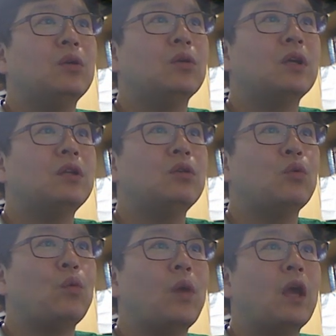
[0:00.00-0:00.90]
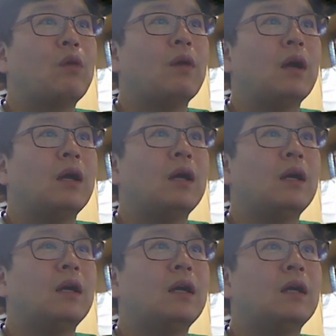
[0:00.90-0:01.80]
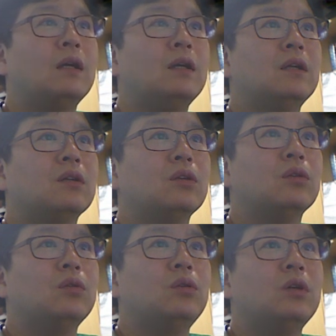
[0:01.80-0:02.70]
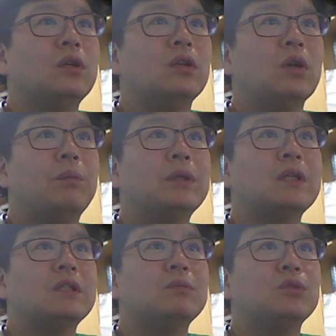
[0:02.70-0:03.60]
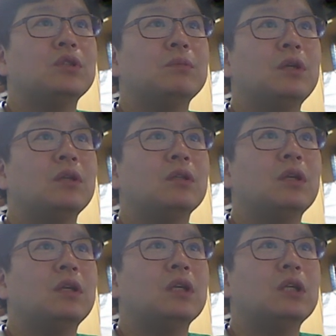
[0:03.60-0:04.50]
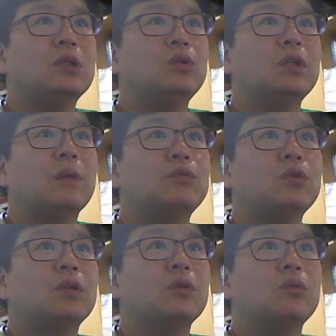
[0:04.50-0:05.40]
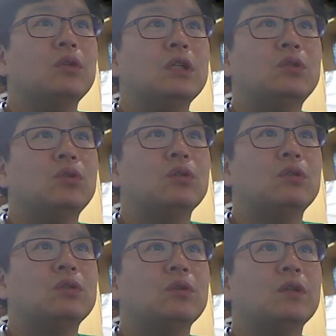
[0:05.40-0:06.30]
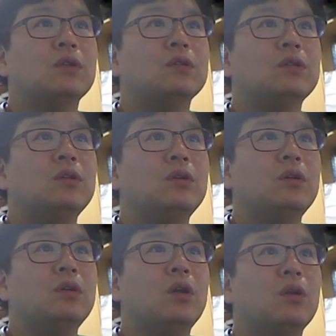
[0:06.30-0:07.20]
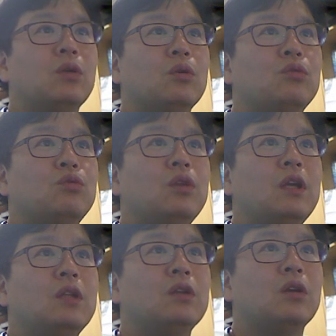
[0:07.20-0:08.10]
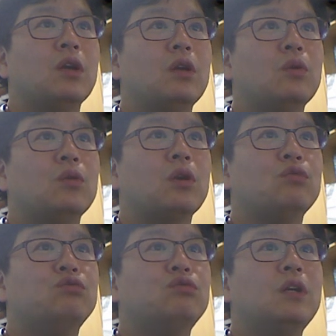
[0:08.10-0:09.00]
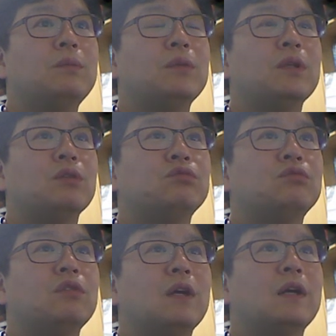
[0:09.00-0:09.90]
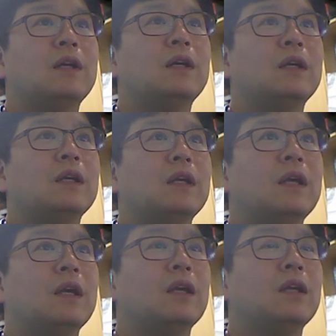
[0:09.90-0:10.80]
여기는 외과. 그리고 옆에 사진 보시면 이쪽이 앞쪽이고 이쪽이 뒤쪽이거든요. 그 뒤에 있는 게 이게 후과입니다. 후과. 예.